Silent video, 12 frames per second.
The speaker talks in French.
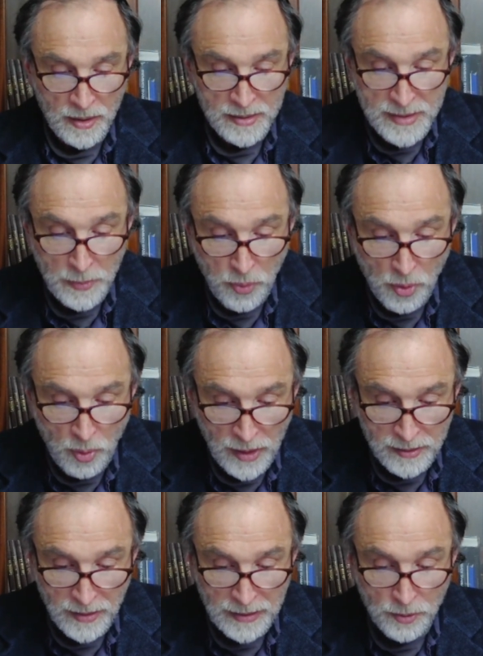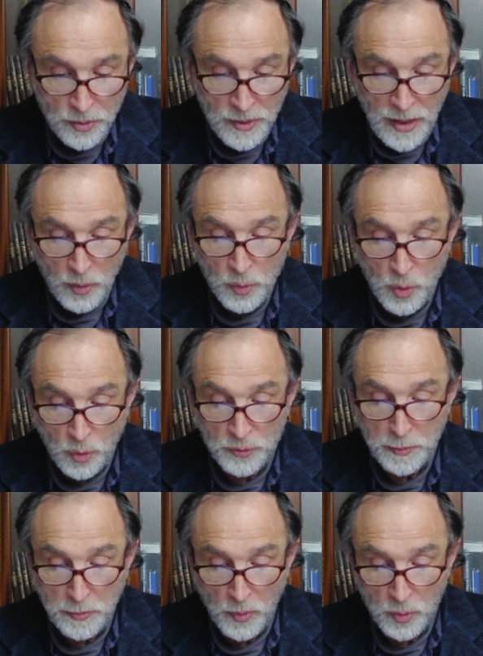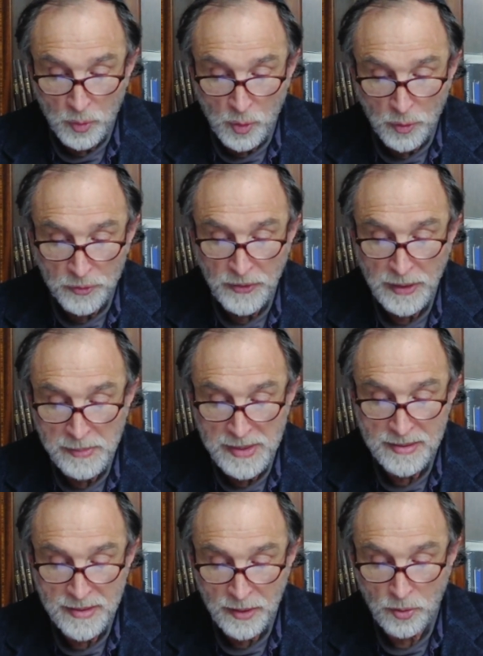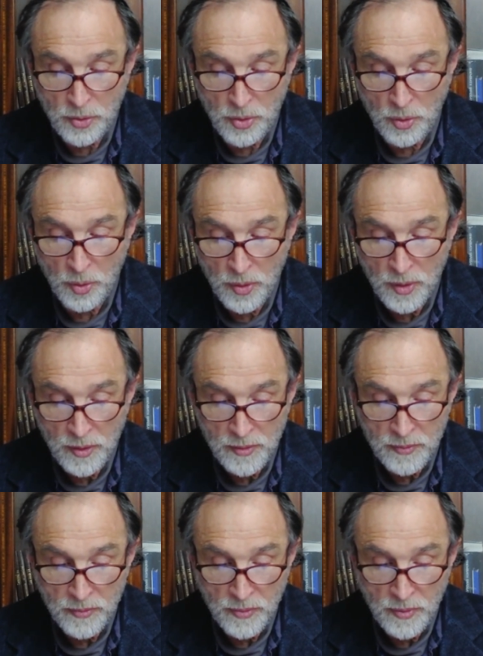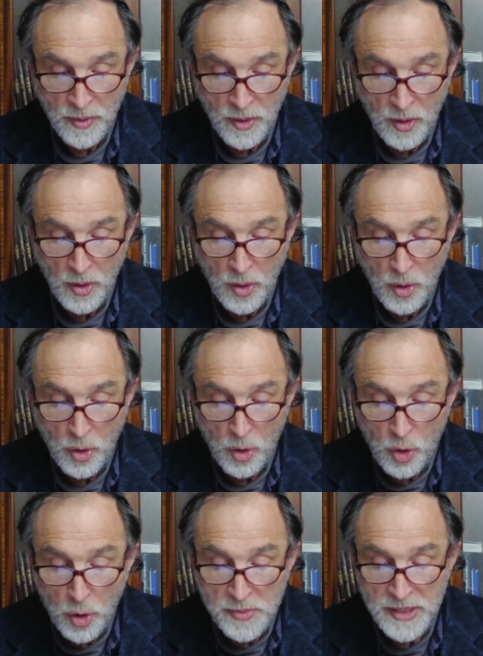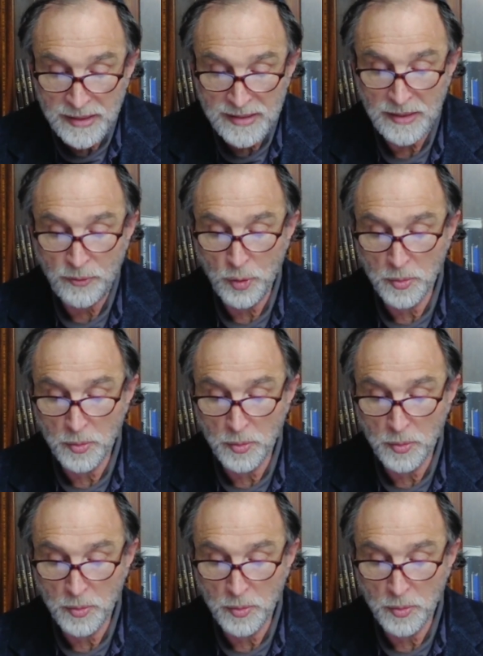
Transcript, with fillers: C'est pourquoi dans la Torah, on nous, confirme ici que l'objectif du